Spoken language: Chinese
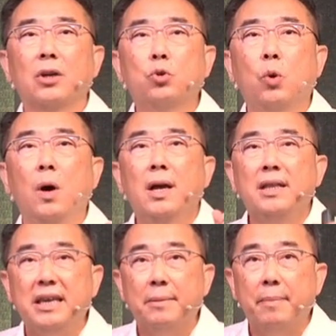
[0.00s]
他
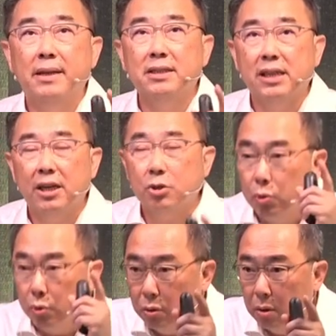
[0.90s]
说你们
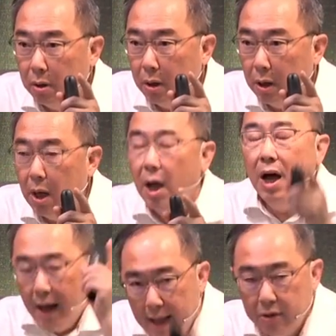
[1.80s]
结出
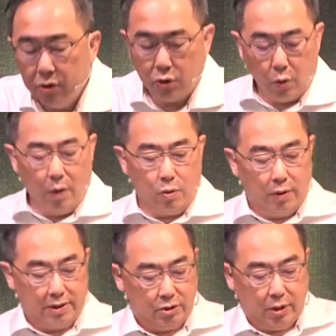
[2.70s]
很
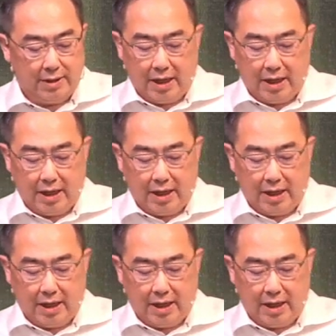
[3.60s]
多果子。